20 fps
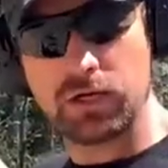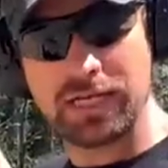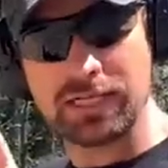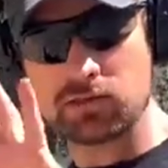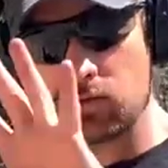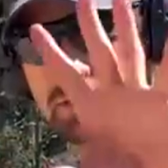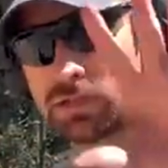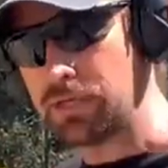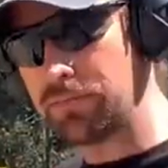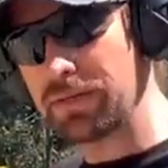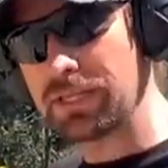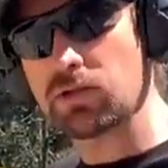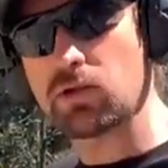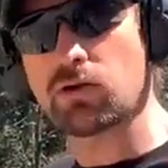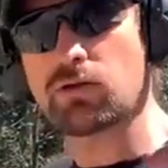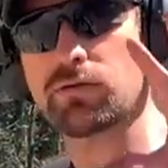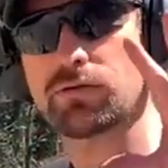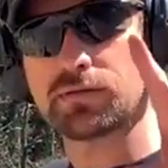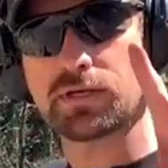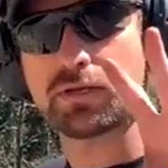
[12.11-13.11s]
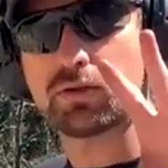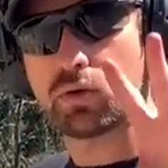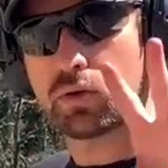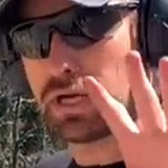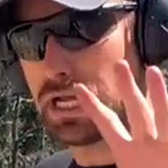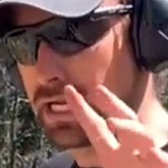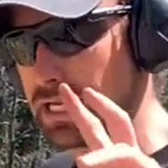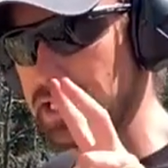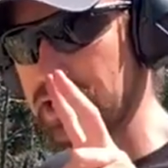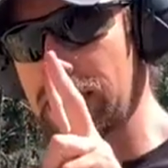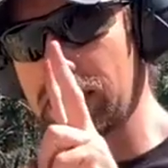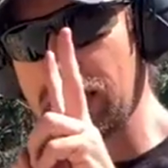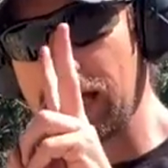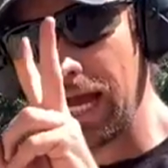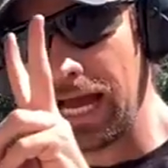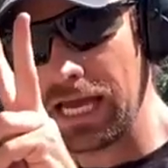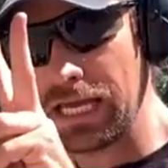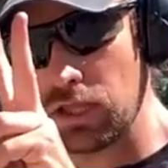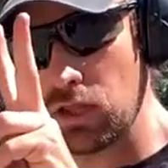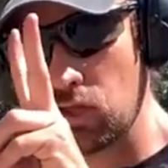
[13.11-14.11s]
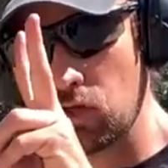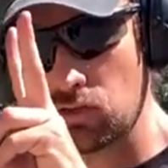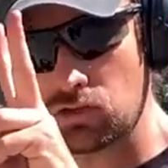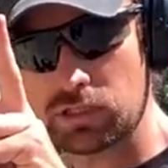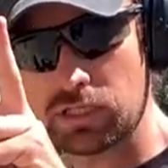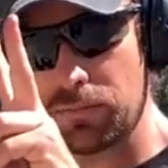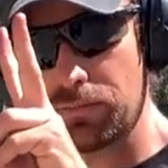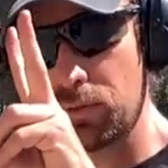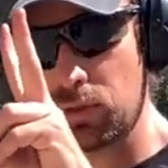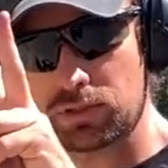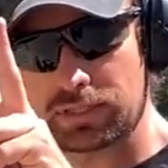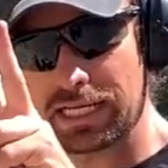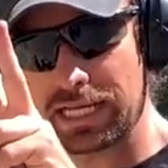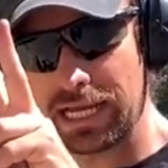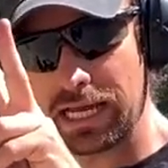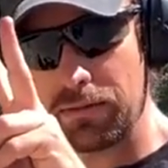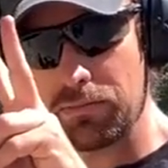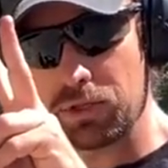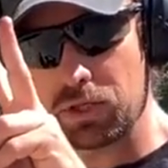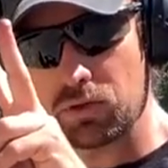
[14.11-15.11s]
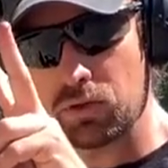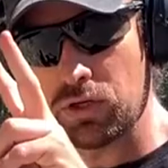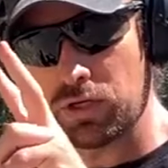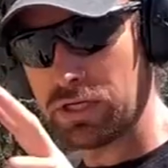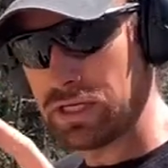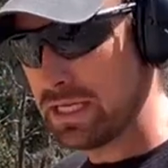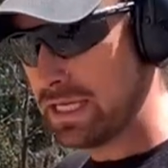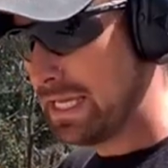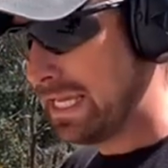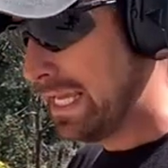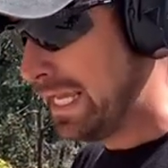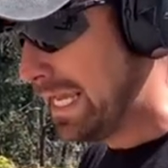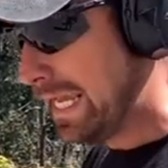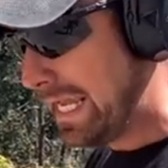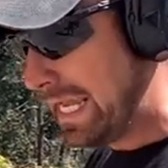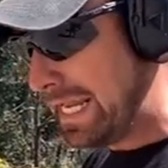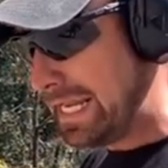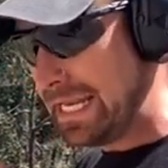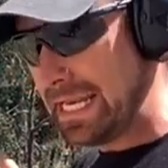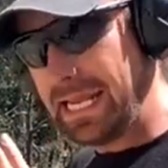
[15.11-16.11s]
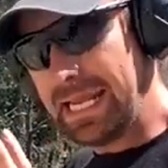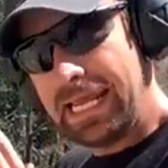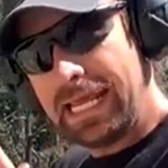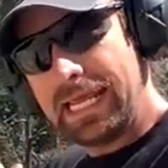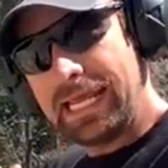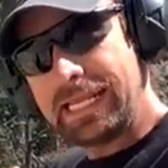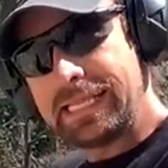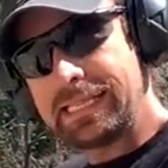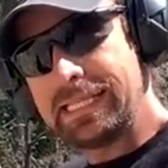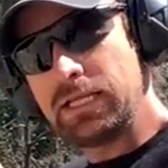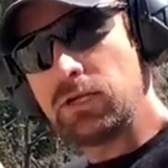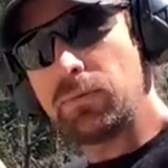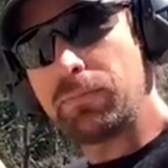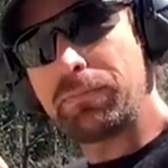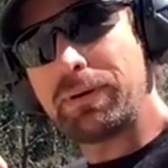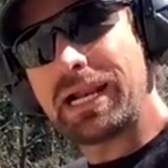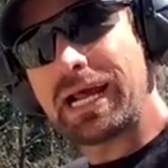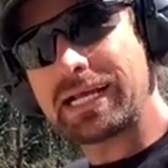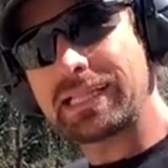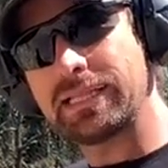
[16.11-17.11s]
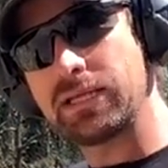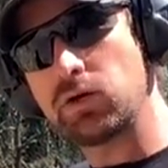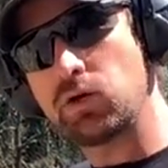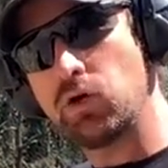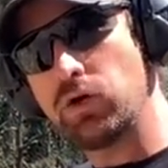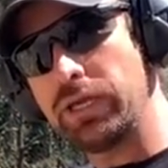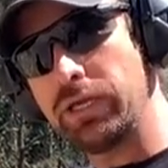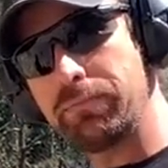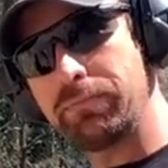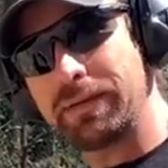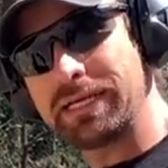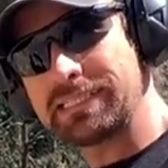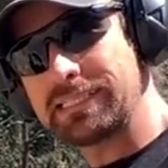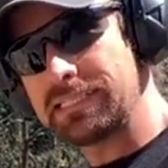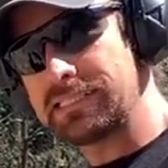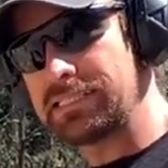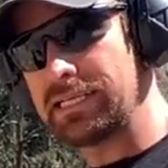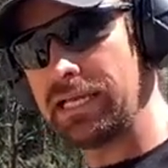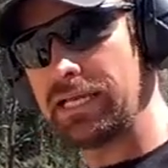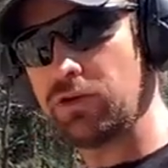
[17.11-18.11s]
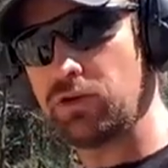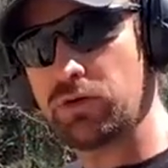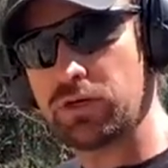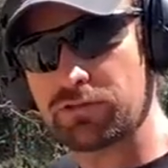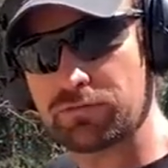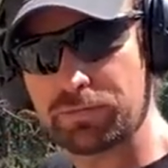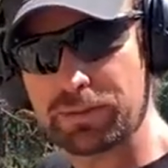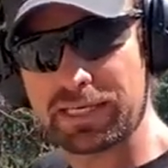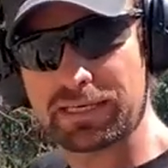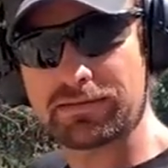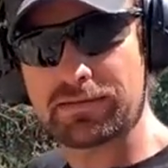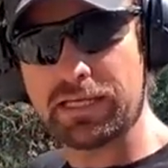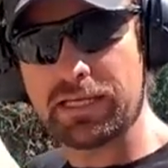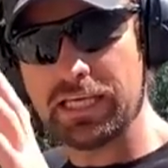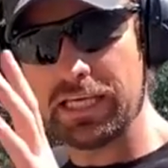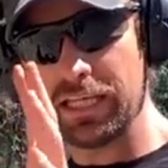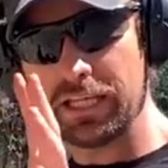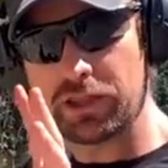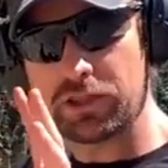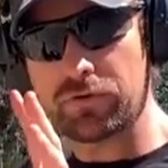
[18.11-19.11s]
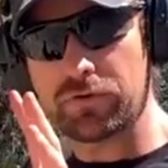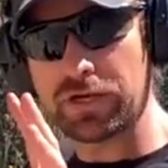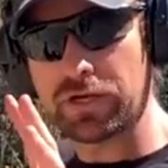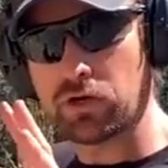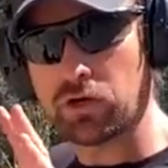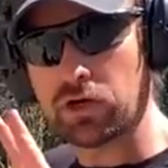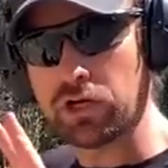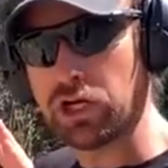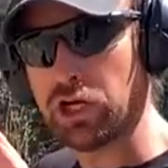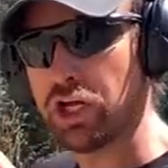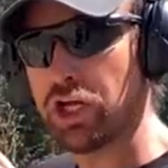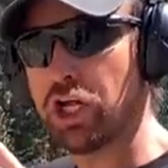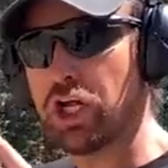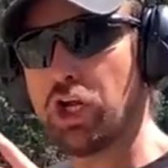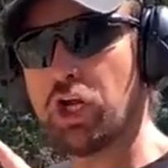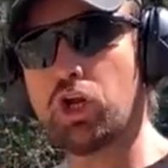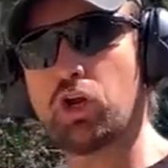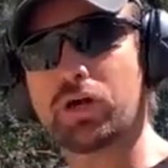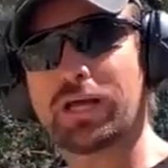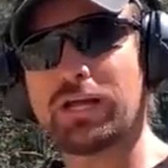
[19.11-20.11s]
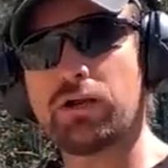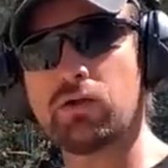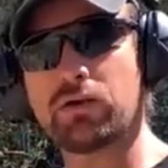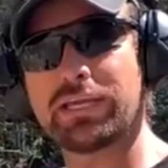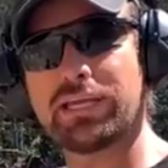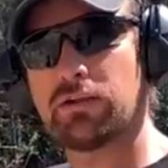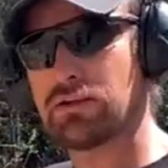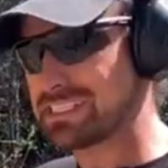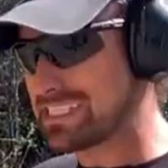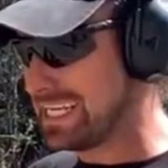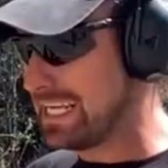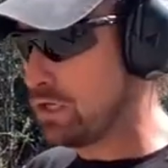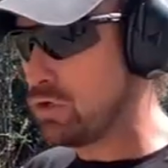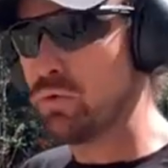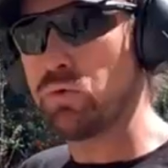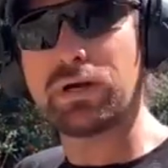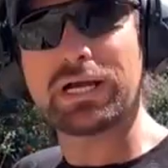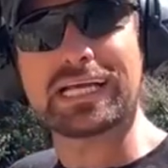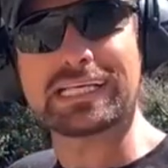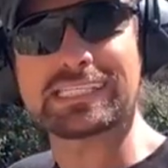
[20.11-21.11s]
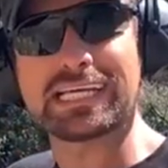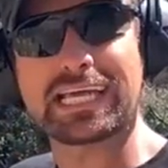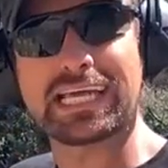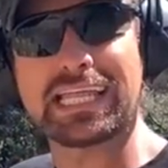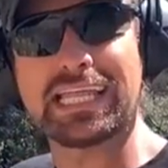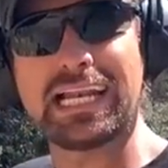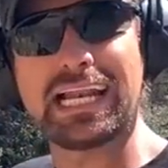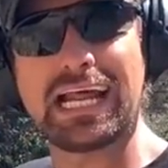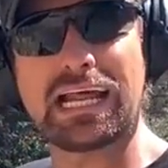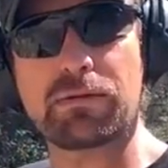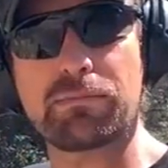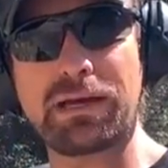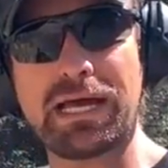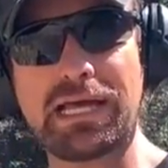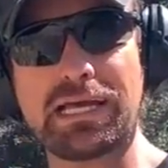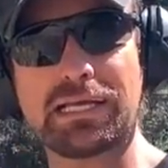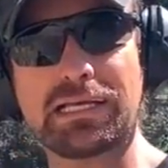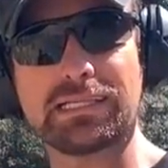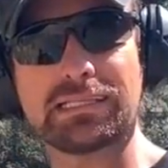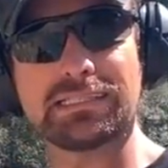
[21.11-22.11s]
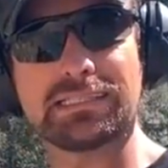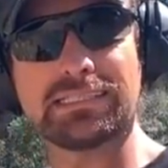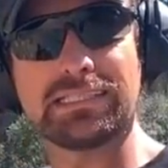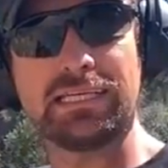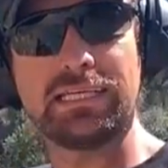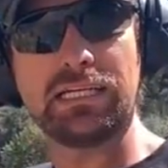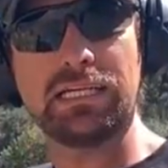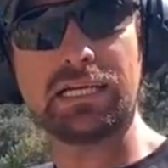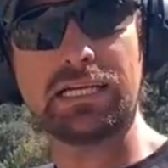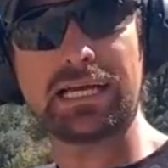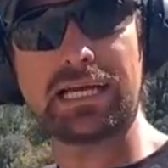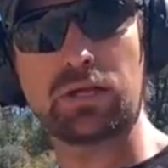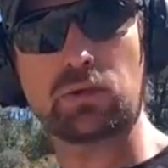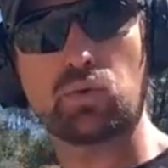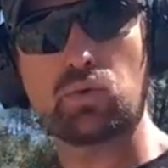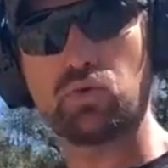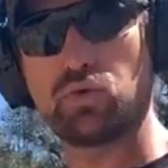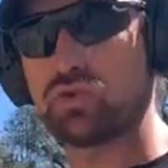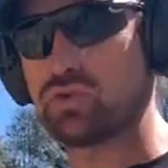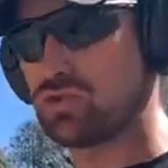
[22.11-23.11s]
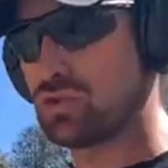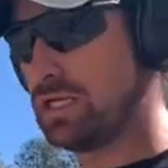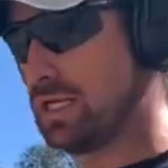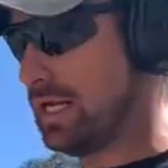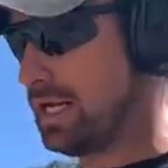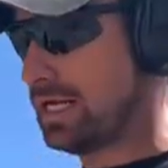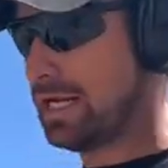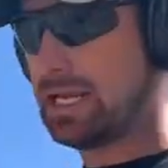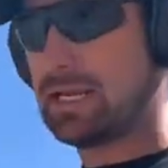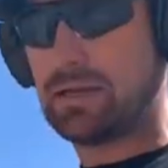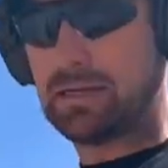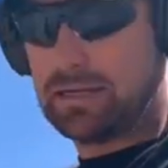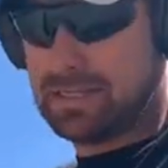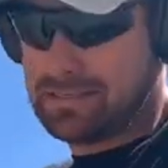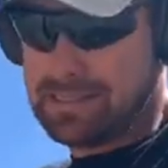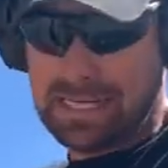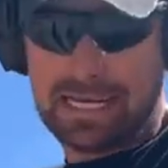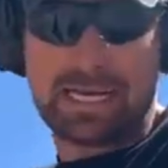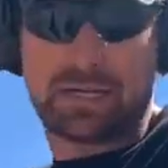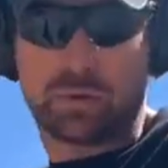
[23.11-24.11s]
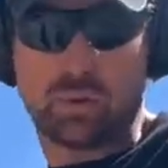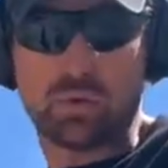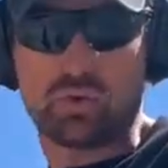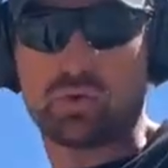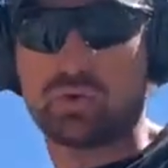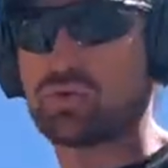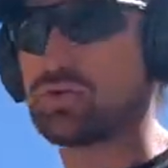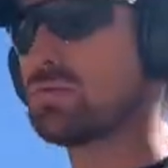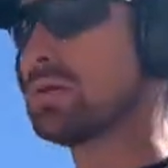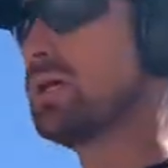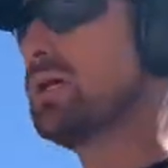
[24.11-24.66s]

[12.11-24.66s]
Esos temas no los vamos a tocar aquí. Hay dos tipos de cambio. En tiro práctico IPCC, USPSA y 3GUN, lo que no quiero es que nunca se quede el arma sin cartuchos, sin cartuchos.